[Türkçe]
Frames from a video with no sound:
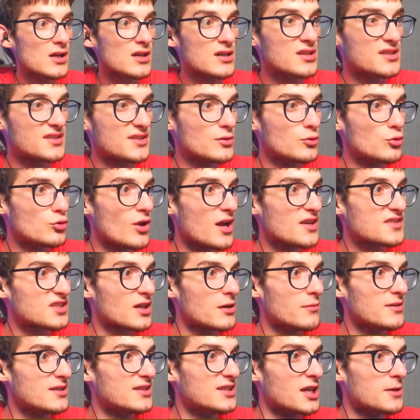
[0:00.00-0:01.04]
Chris'in dünyasına
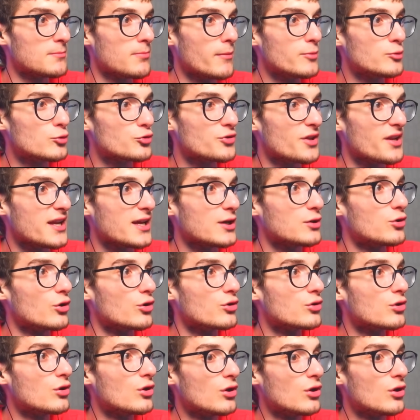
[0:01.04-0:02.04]
mı gidelim? Baba dur nereye gidiyorsun?